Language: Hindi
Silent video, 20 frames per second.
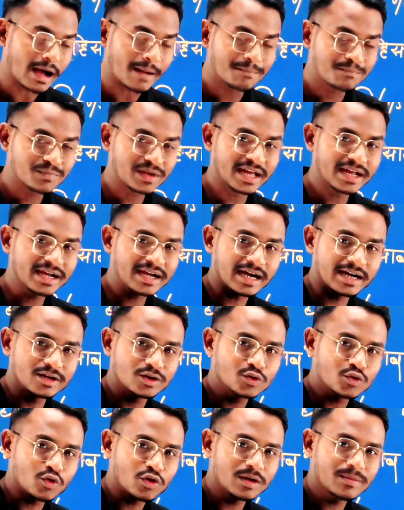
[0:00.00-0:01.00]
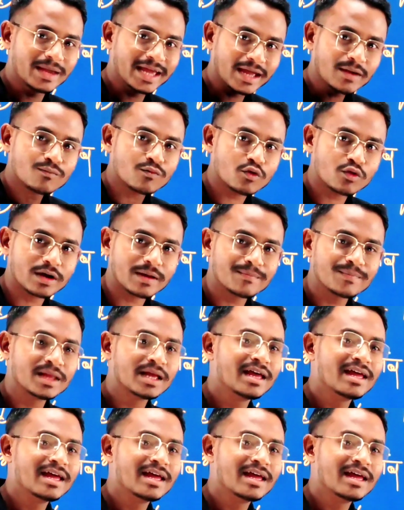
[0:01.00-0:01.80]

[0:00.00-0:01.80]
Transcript: आपके कंट्रोल में है वो गेम